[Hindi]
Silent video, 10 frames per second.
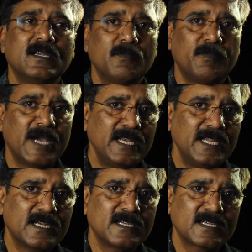पहली
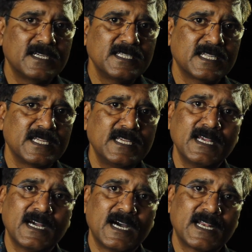कंडीशन है
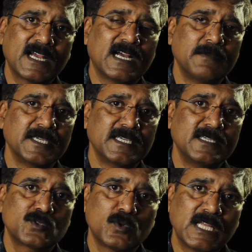अनागामी की
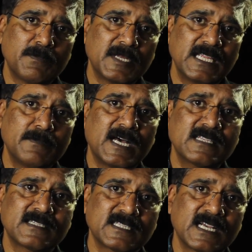सोतापन के
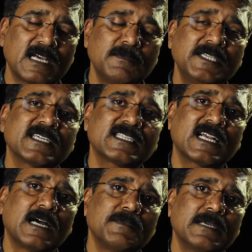बाद सकदागामी
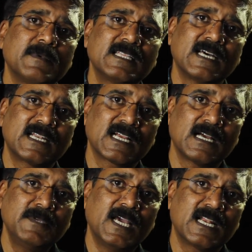सकदागामी के बाद
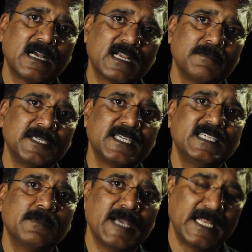अनागामी अनागामी
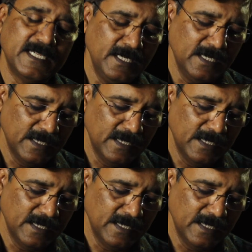की ये पहली